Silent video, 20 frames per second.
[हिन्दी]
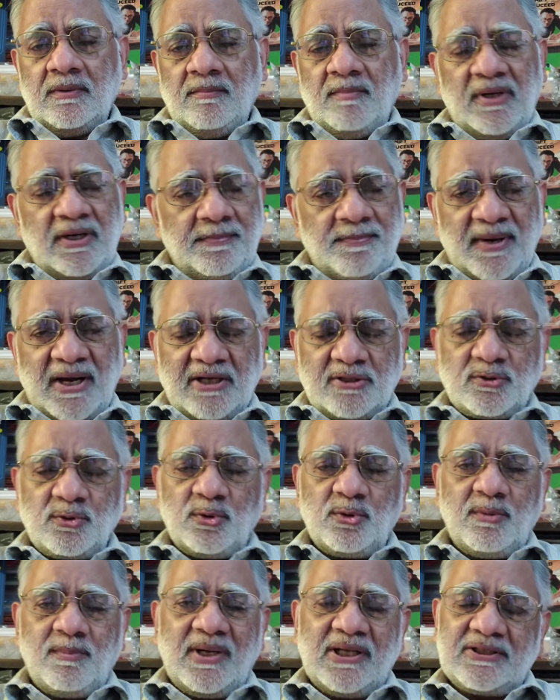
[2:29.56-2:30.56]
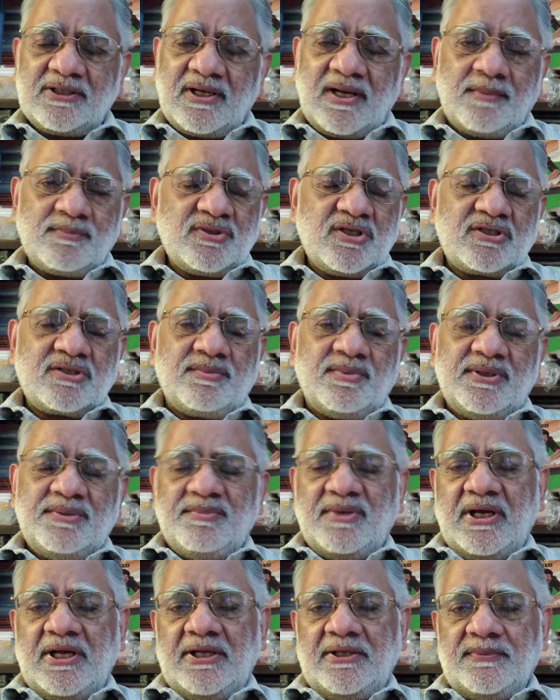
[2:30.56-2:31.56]
मेरे पाठकों को बात आराम से समझ
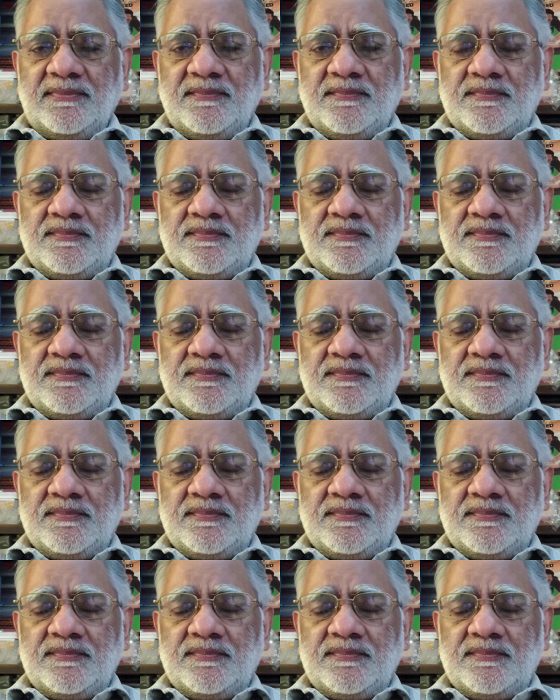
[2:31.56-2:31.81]
में आए